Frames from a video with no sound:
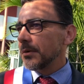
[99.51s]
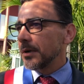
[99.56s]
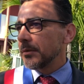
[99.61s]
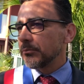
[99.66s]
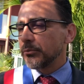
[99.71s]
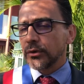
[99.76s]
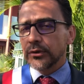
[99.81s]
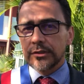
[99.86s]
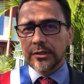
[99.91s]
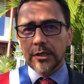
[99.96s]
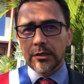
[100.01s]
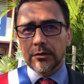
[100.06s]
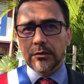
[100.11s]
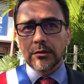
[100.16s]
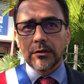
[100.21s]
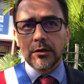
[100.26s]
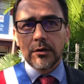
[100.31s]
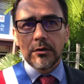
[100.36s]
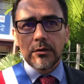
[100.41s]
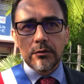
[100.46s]
même pour
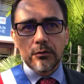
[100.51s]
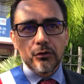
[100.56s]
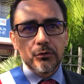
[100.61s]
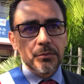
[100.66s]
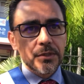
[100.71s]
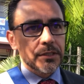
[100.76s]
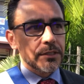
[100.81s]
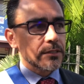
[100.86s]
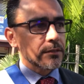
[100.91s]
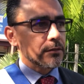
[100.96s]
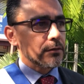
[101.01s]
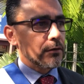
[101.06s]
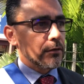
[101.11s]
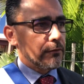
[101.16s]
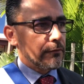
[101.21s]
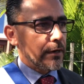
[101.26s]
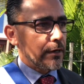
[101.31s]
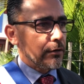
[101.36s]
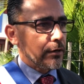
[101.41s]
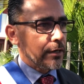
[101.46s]
dire le ministre
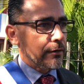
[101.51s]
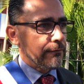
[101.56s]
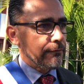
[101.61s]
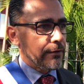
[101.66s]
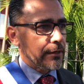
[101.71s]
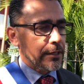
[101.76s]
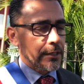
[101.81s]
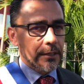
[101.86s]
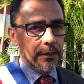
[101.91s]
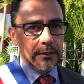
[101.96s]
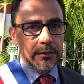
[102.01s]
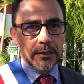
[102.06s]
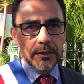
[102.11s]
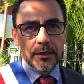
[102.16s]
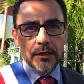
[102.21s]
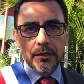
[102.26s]
va en référer